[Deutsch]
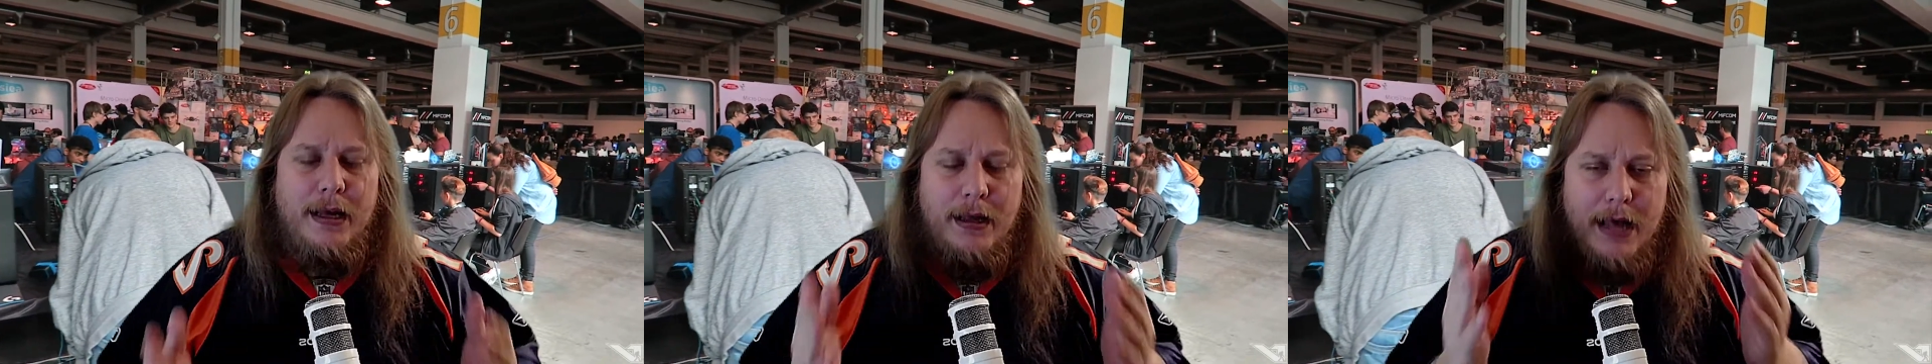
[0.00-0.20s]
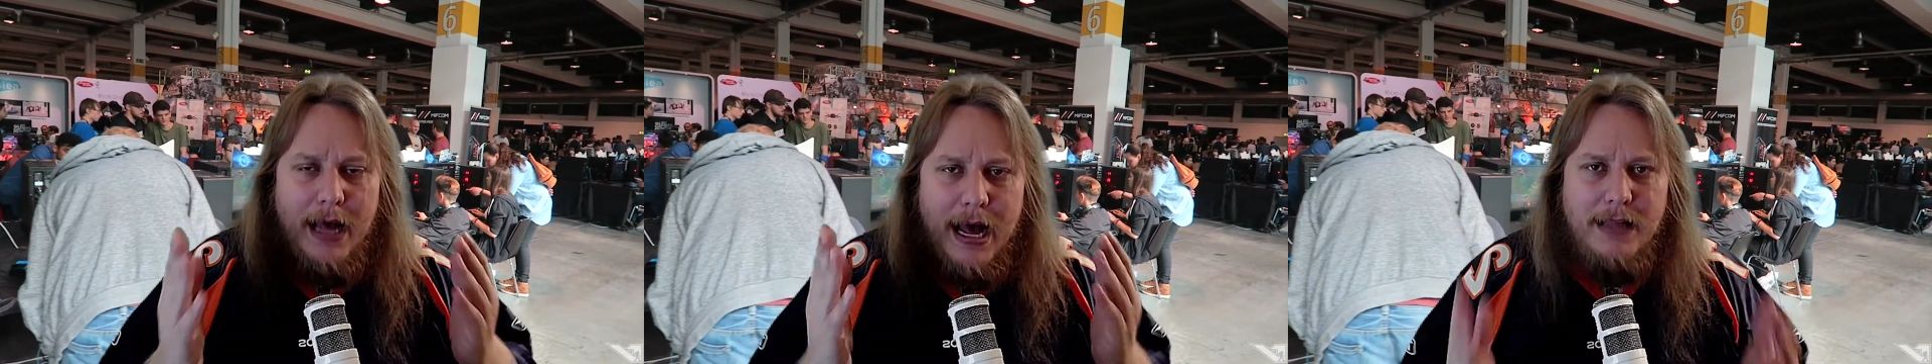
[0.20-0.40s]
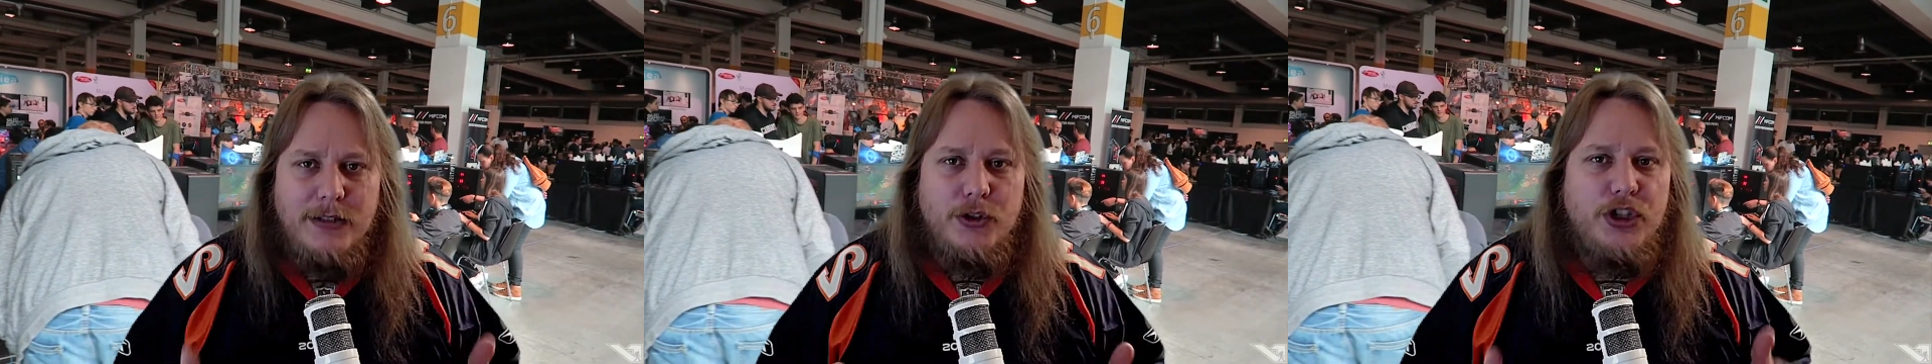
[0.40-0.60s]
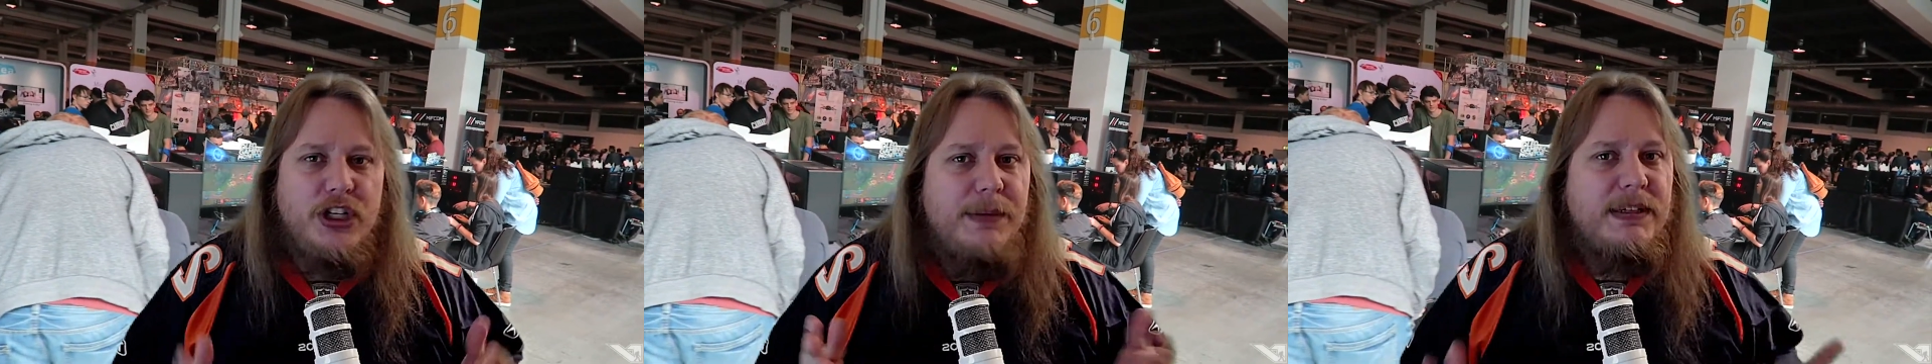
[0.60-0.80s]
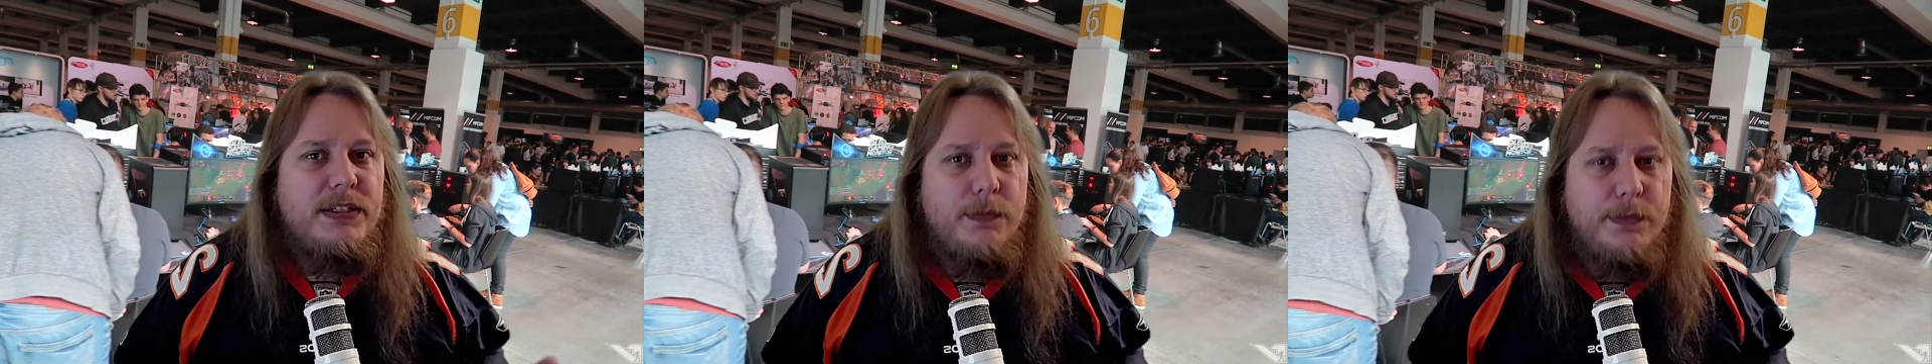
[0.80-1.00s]
Also schreib
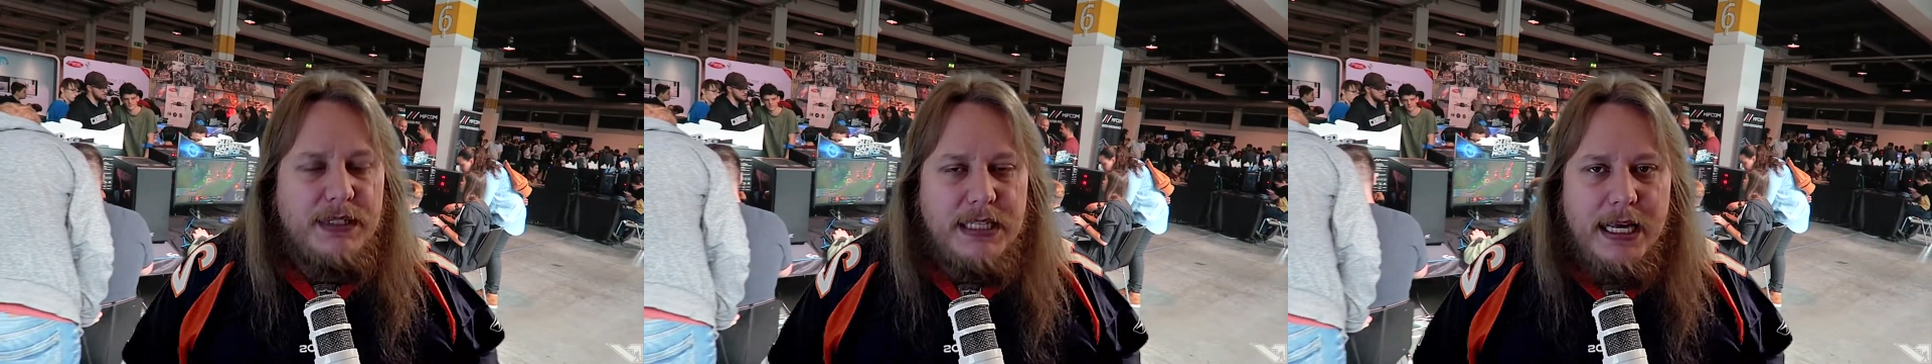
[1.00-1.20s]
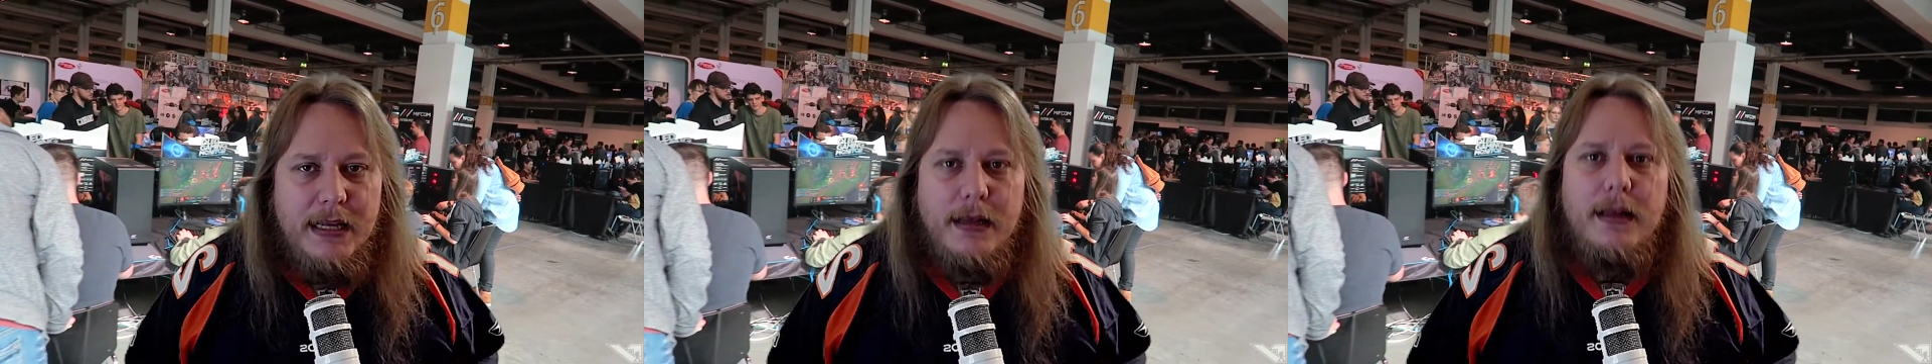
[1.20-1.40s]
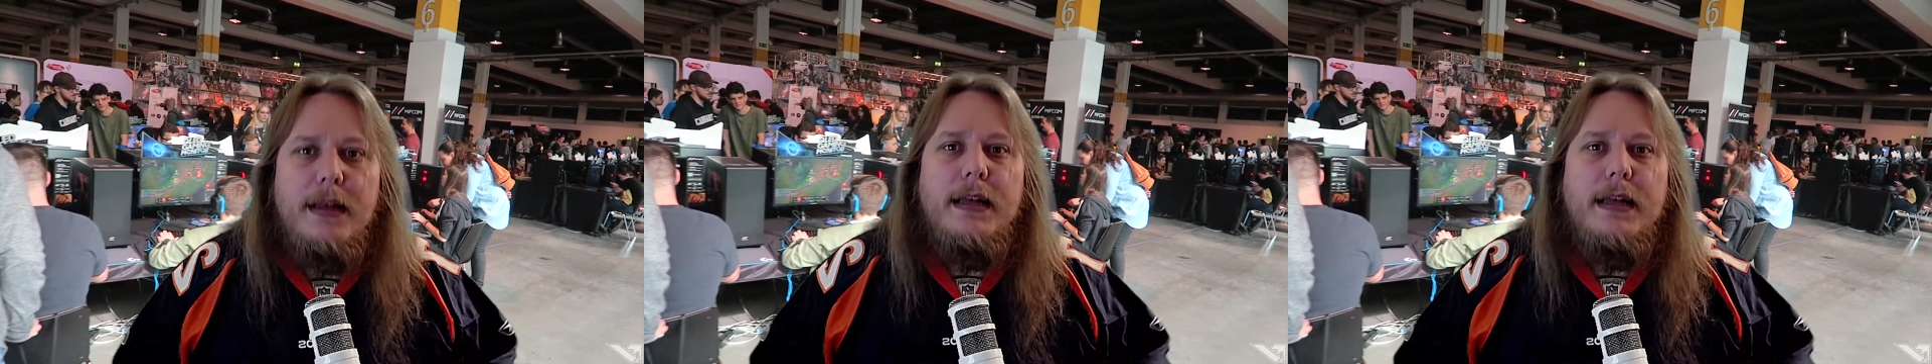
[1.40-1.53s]
nicht so bisher,